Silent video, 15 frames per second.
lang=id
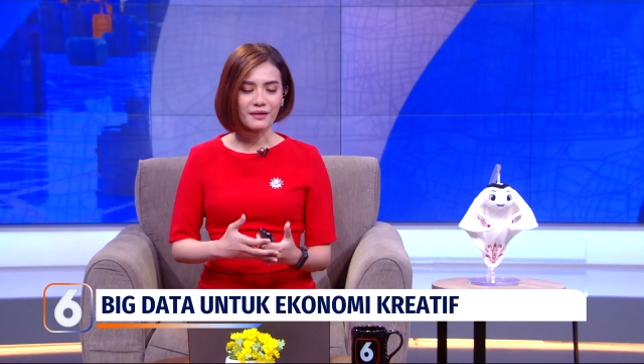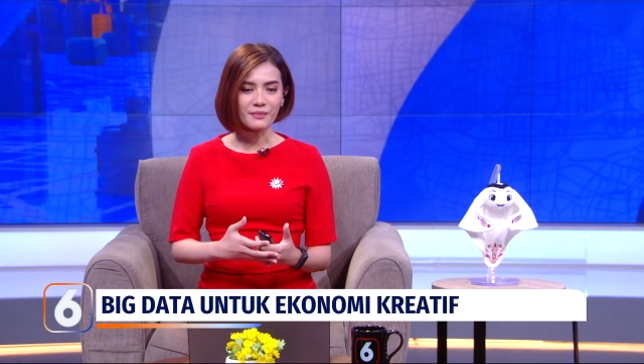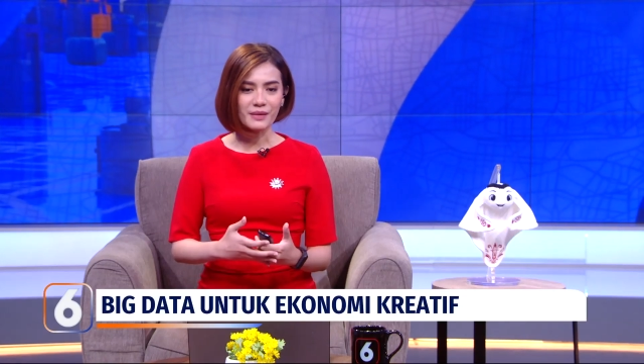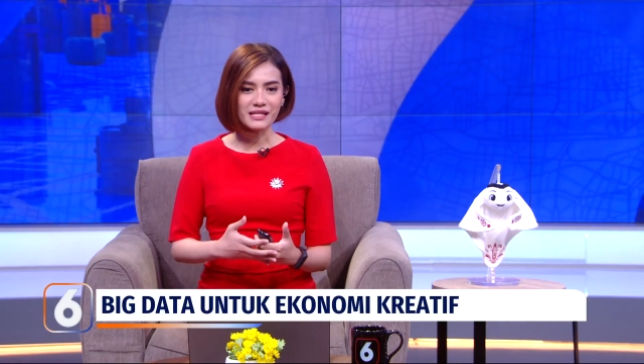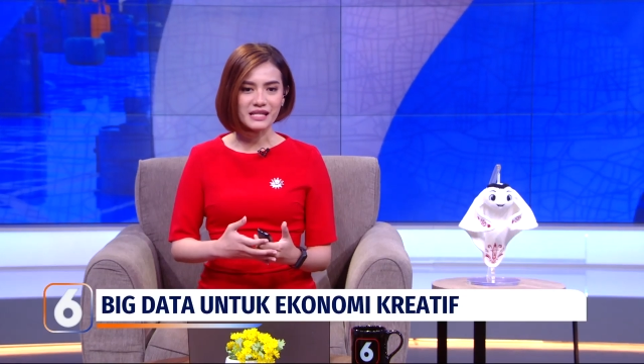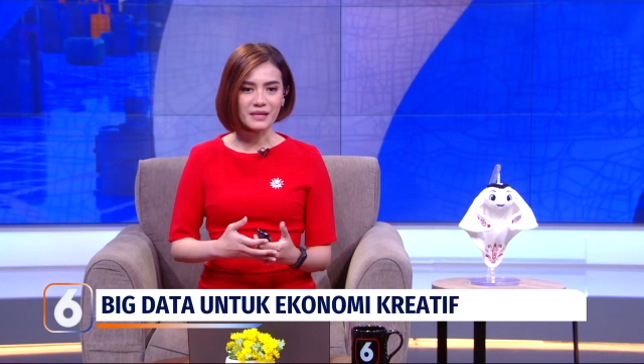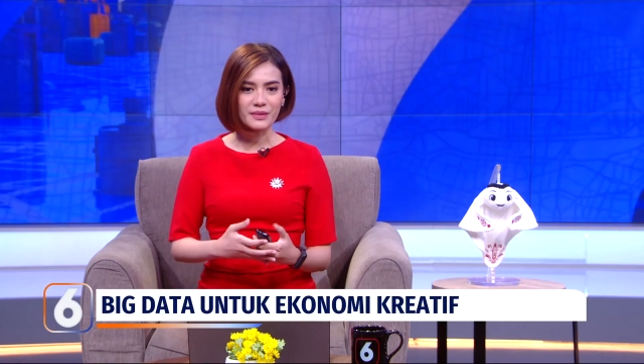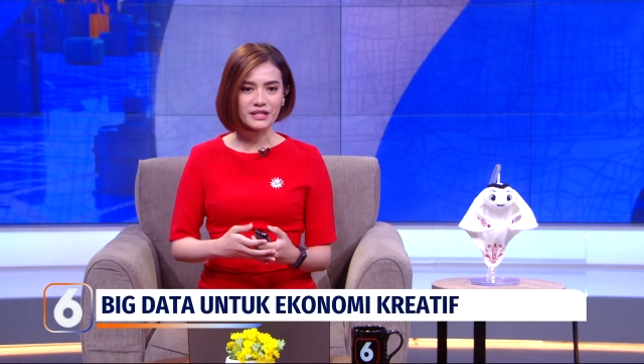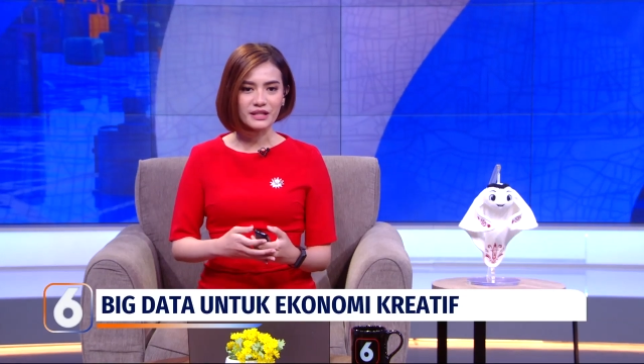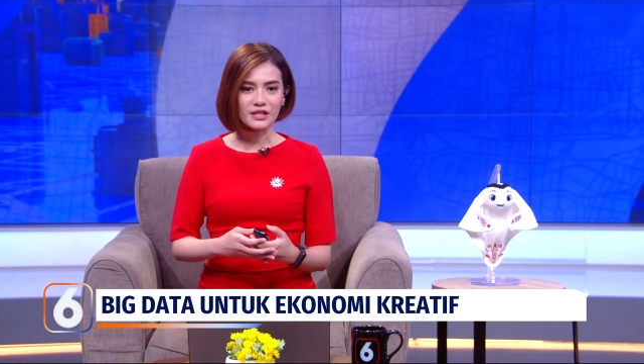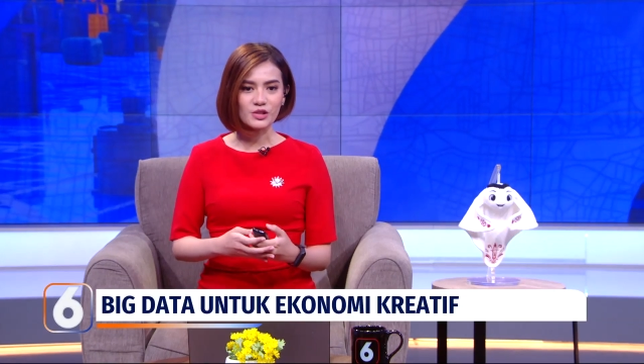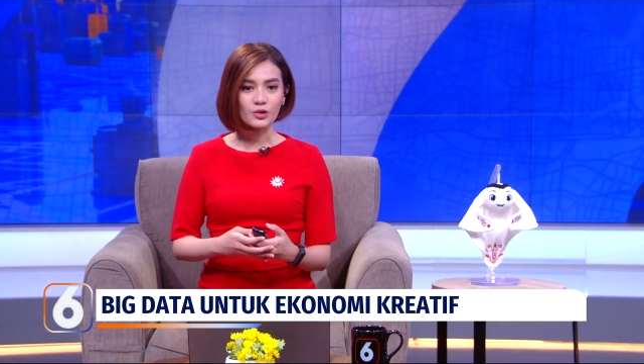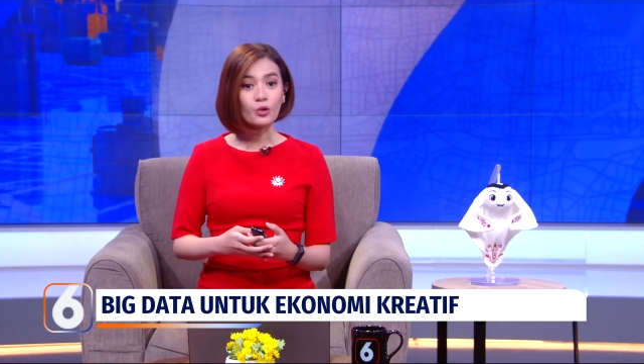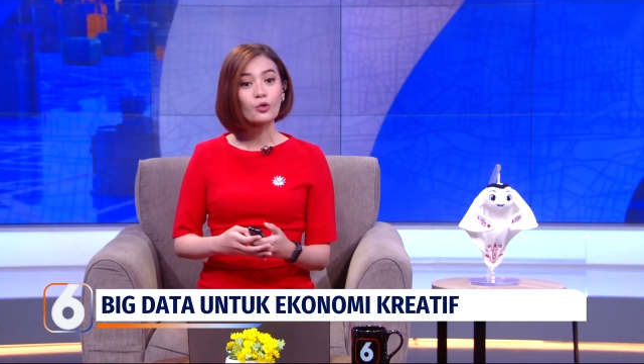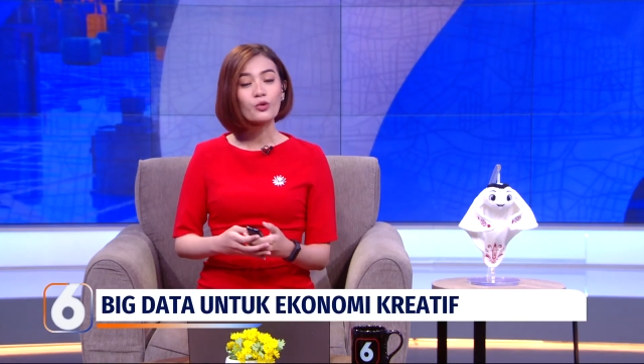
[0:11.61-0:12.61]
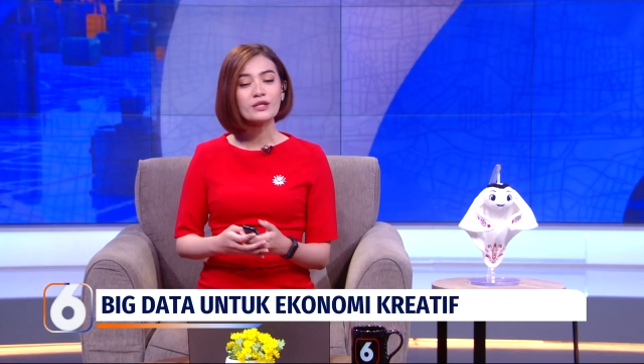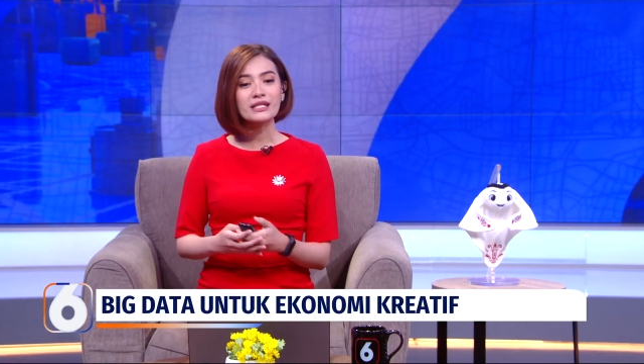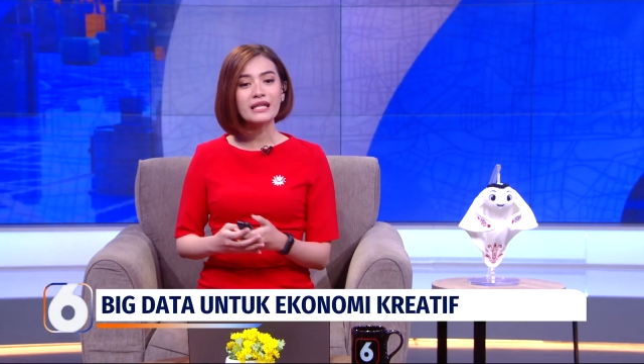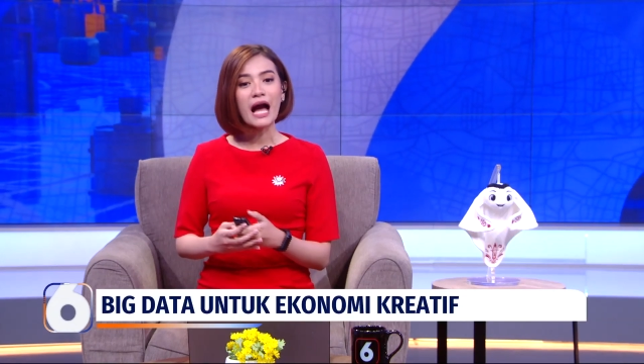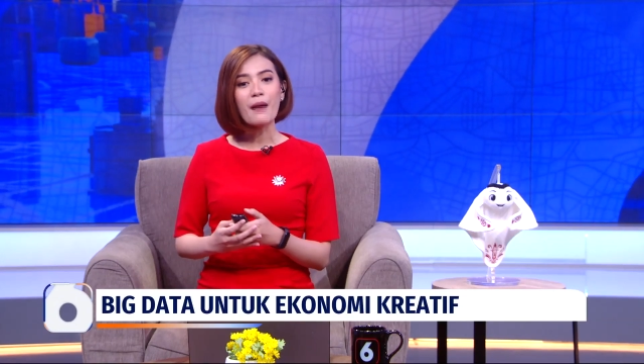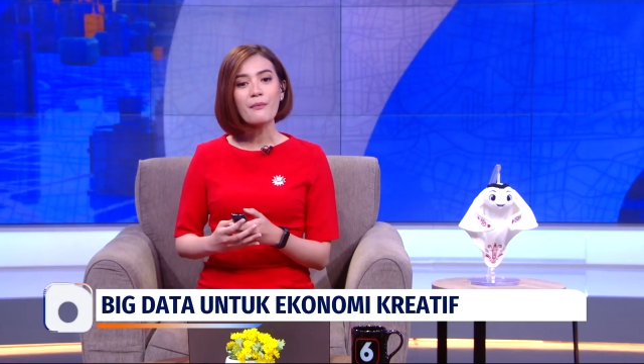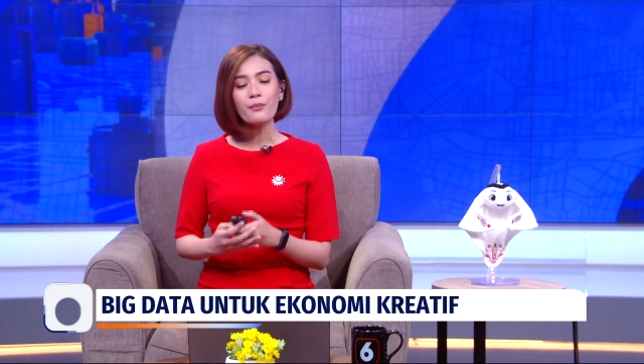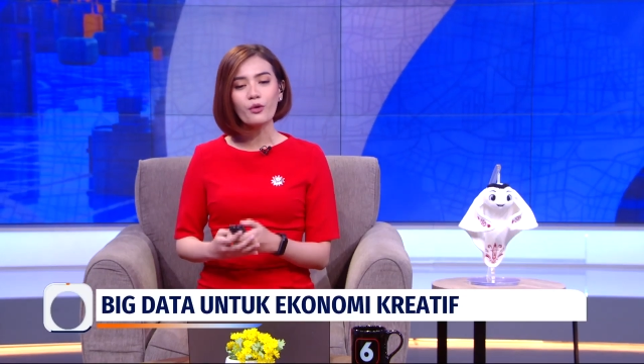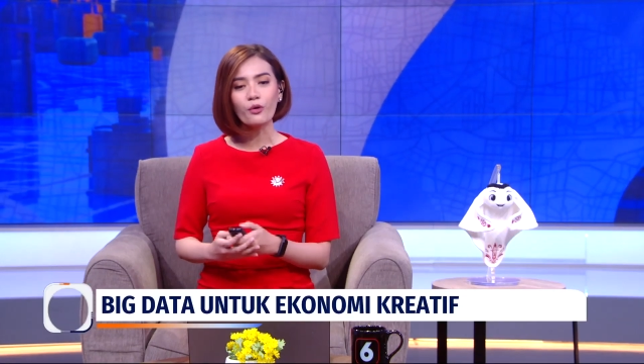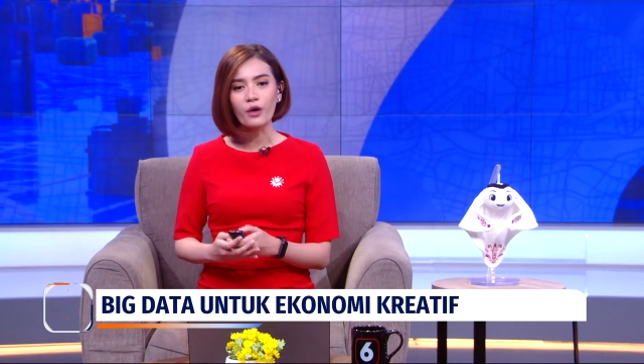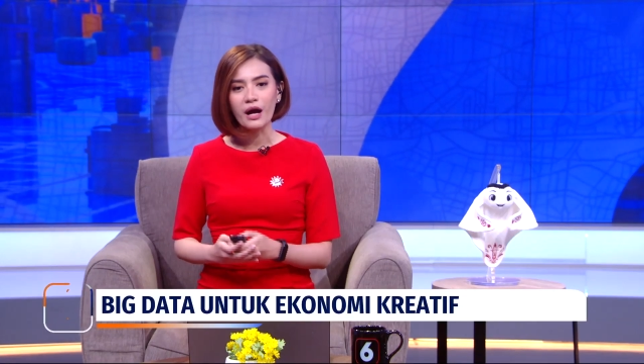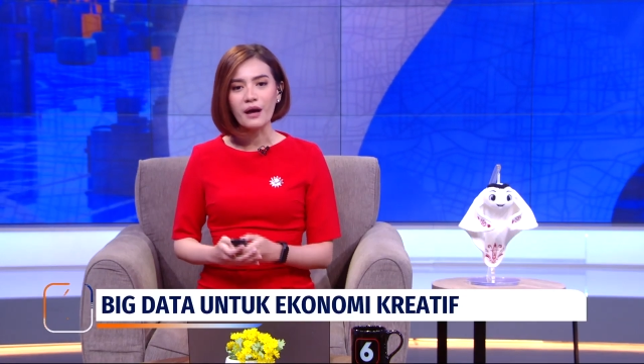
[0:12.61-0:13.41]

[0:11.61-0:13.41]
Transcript: bisa menjadi solusi ampuh